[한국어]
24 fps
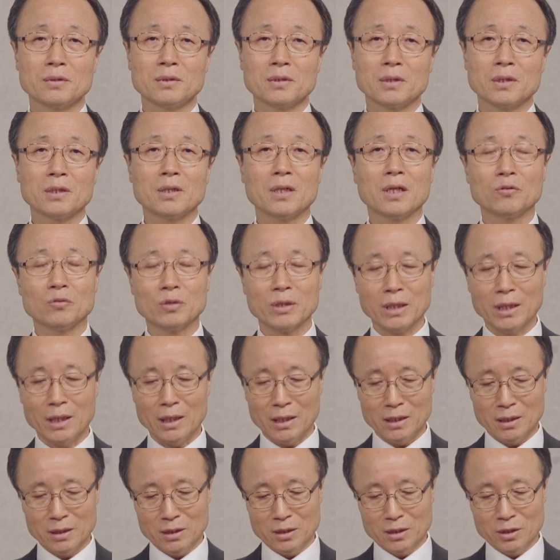그러나
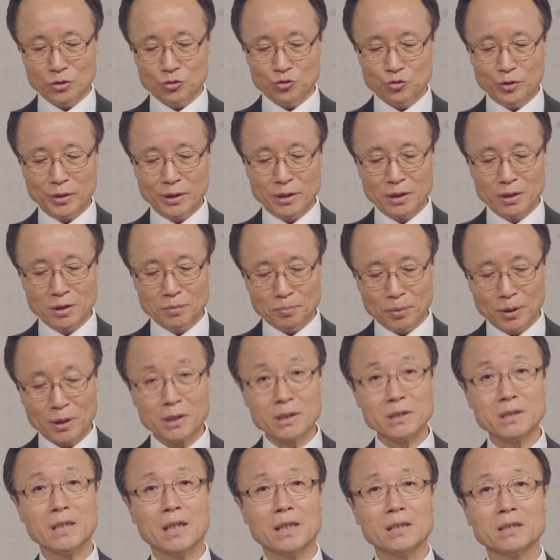우리가 죄를
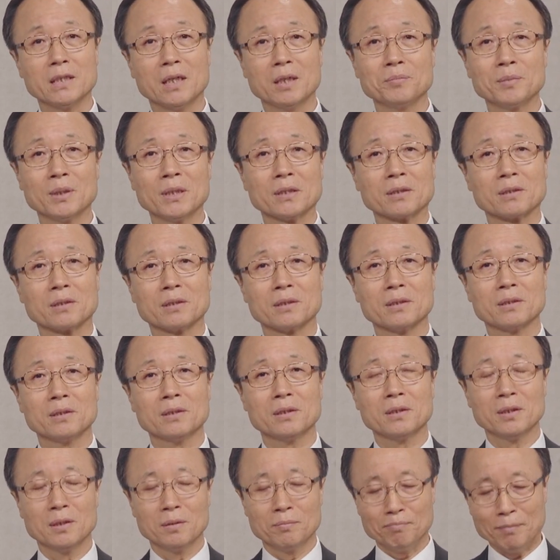버리지 아니하면
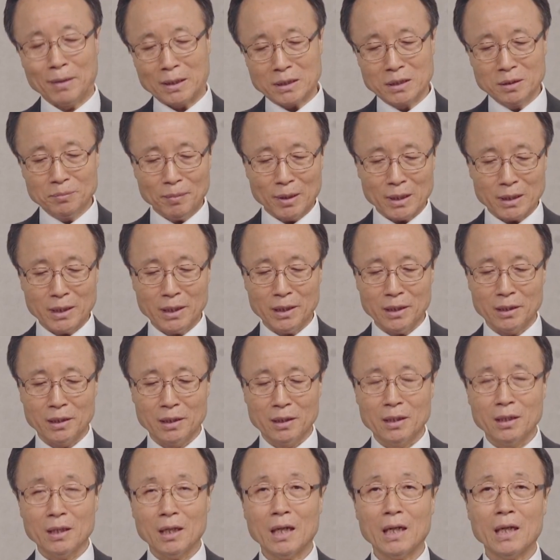마지막에
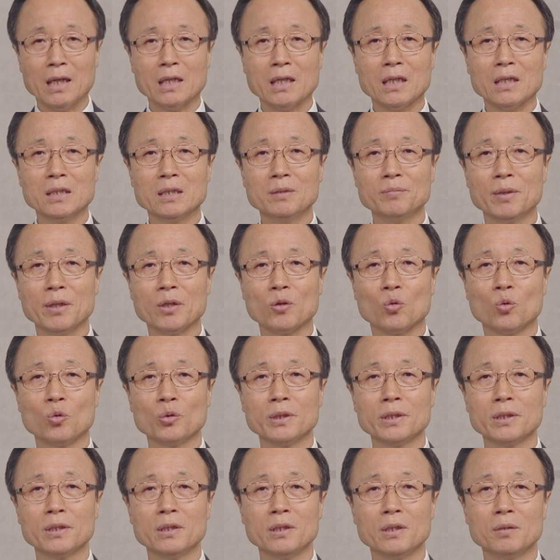하나님의
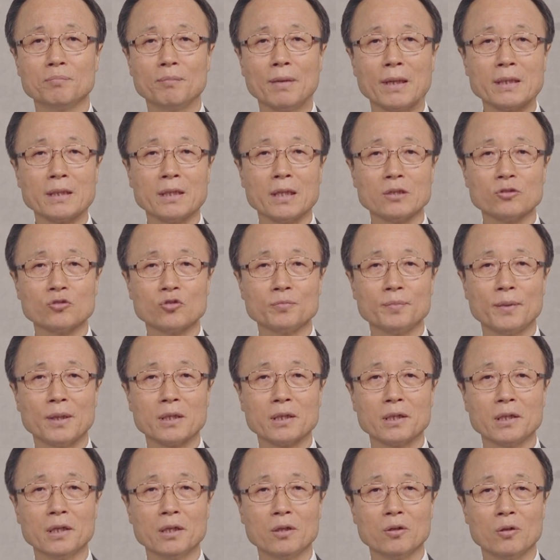공의를 만날
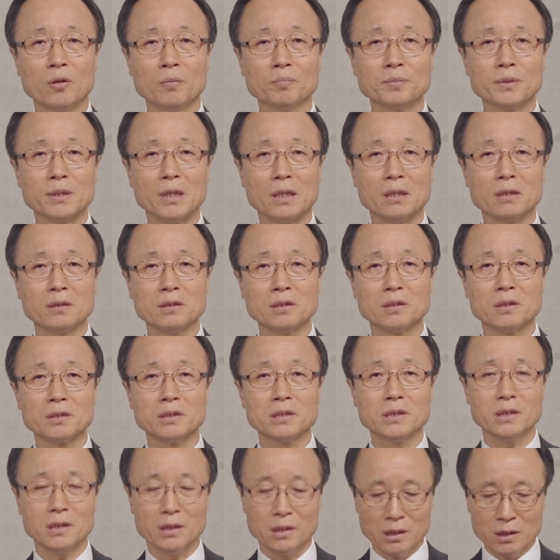수밖에 없다는
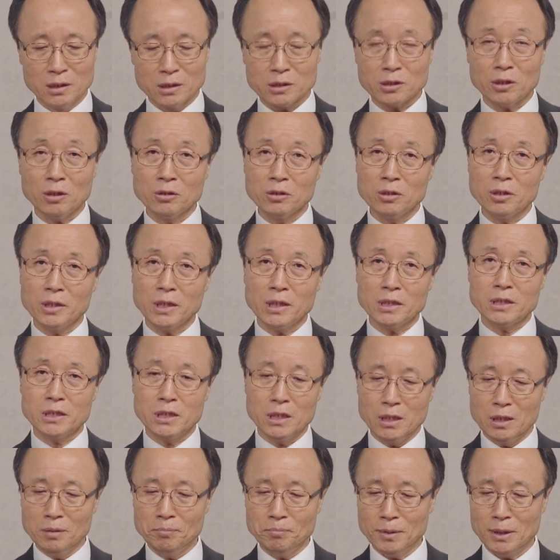것이 성경의
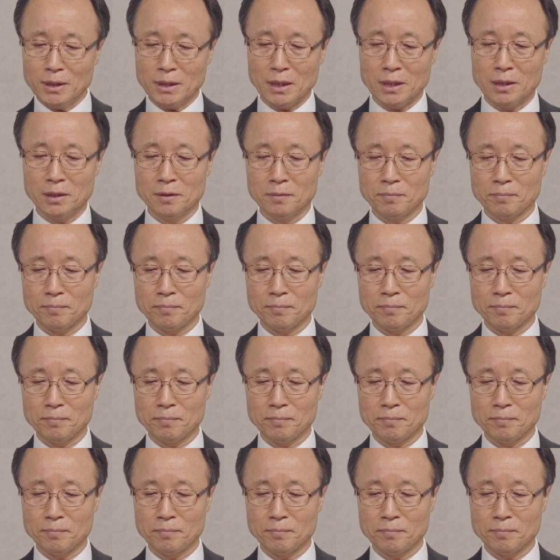진리입니다.